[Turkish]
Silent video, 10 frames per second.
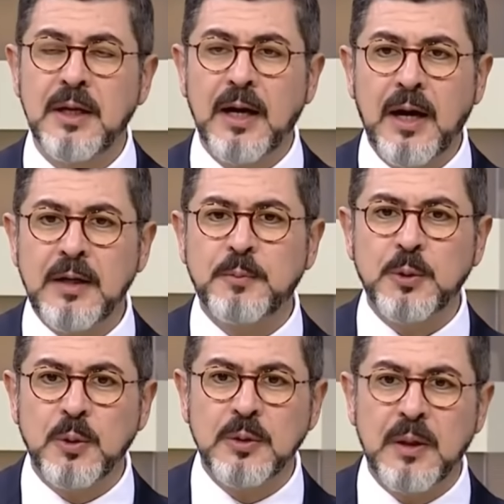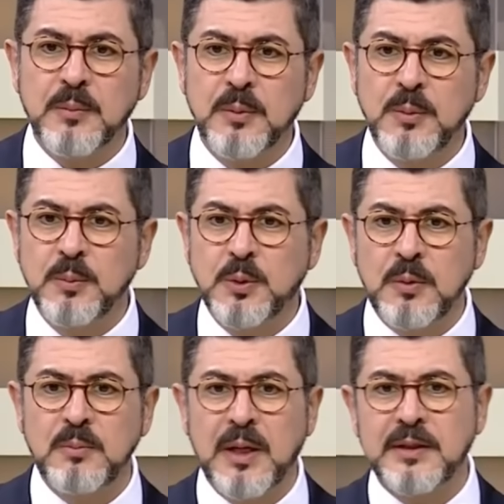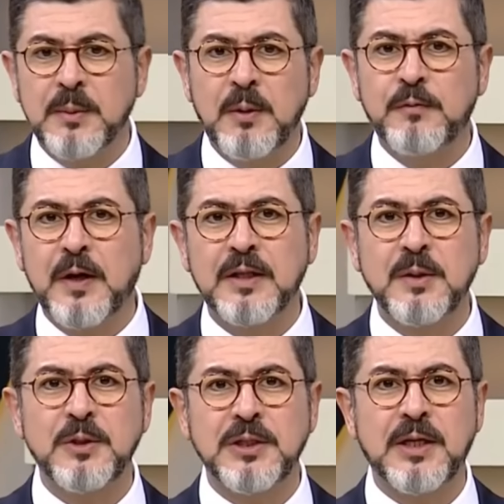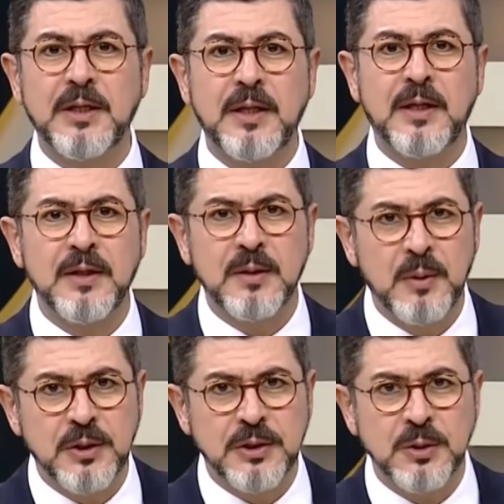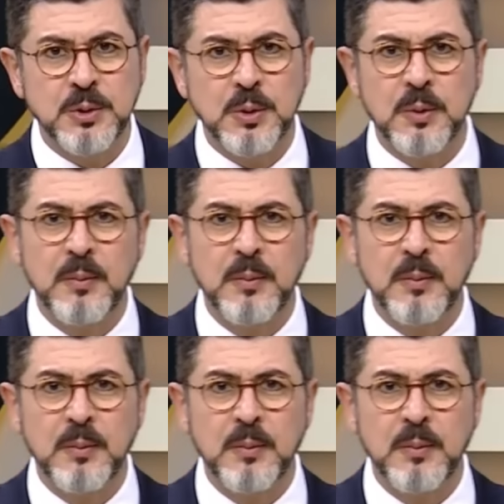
Her programda mümkün mertebe farklı bir şekilde anlatmaya çalışıyorum.